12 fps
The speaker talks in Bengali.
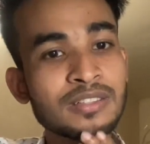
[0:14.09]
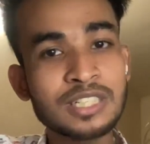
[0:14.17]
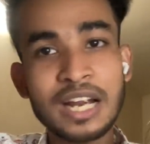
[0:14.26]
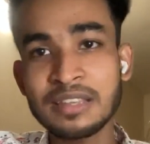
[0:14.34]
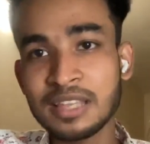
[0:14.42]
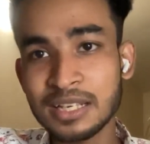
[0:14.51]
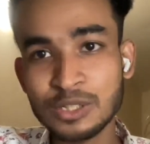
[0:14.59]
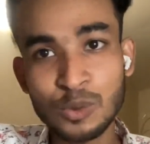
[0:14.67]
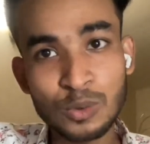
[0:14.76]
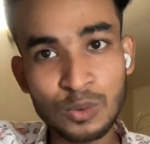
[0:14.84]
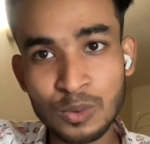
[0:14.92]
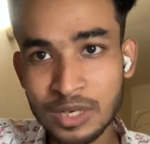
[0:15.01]
ষাট থেকে
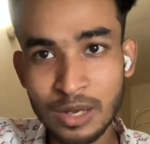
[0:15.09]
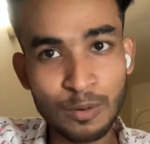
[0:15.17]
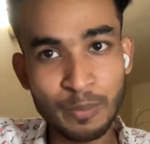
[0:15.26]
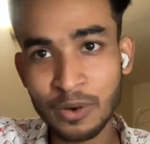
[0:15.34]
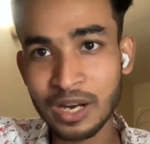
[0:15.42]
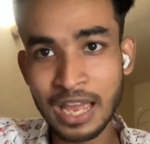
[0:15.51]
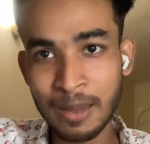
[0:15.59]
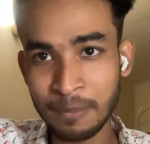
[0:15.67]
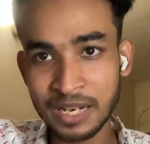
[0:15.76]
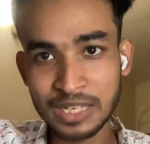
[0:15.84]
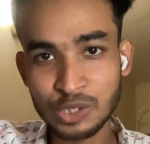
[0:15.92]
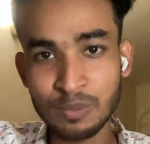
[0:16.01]
সত্তরটার উপরে
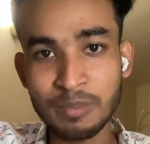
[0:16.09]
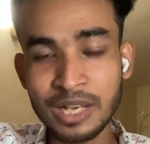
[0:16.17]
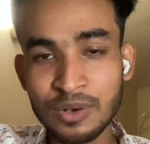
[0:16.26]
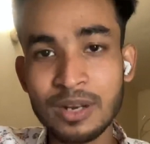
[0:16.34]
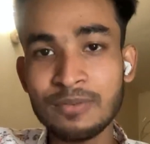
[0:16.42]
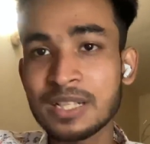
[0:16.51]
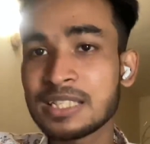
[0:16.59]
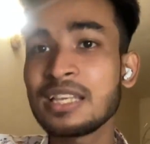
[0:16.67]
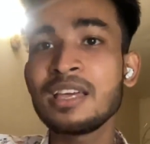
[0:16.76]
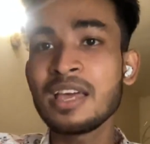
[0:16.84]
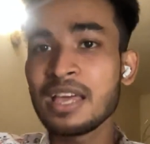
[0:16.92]
অ্যাপ্লিকেশন মেক করে ফেলছি